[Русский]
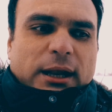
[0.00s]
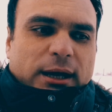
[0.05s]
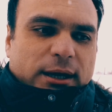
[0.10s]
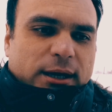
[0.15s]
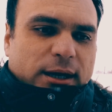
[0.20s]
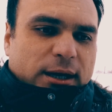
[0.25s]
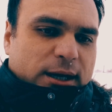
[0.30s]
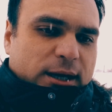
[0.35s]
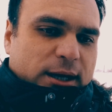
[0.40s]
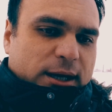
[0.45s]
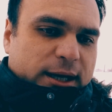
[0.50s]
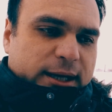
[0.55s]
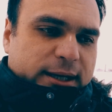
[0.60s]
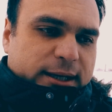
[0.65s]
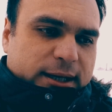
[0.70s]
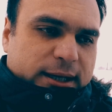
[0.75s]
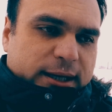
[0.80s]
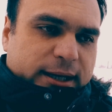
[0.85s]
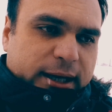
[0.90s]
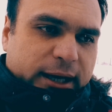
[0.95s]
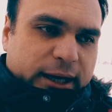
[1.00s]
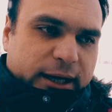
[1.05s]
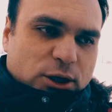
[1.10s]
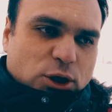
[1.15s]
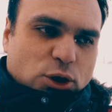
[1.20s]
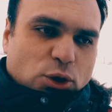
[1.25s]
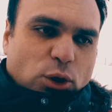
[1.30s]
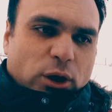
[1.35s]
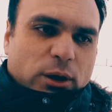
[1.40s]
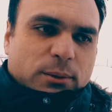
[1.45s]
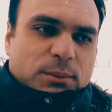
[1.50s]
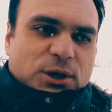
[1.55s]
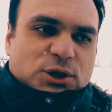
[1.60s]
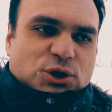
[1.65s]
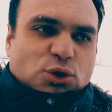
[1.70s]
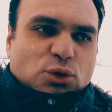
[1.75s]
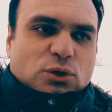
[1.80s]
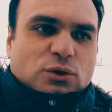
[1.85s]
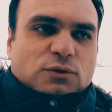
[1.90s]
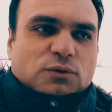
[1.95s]
а, коридор
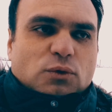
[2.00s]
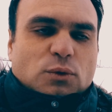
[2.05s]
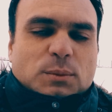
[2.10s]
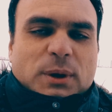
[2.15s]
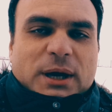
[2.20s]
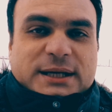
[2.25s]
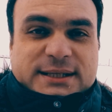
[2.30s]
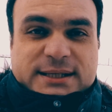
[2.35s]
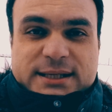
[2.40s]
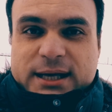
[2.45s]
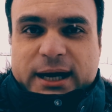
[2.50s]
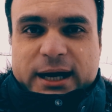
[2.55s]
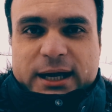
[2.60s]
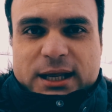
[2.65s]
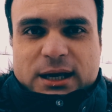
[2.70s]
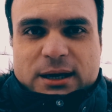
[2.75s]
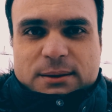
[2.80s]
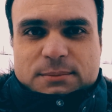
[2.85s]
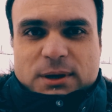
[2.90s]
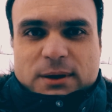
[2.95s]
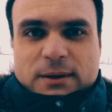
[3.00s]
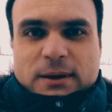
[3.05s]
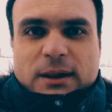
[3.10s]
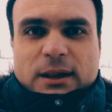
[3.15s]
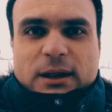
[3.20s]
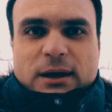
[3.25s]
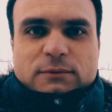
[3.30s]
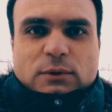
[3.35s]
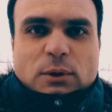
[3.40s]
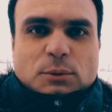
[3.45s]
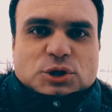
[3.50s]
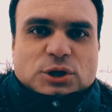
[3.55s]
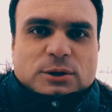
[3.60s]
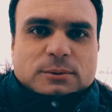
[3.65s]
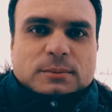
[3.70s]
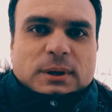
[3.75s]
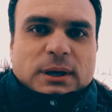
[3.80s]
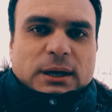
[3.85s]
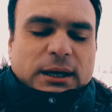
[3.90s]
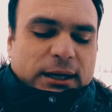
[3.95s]
между двумя зданиями. В общем,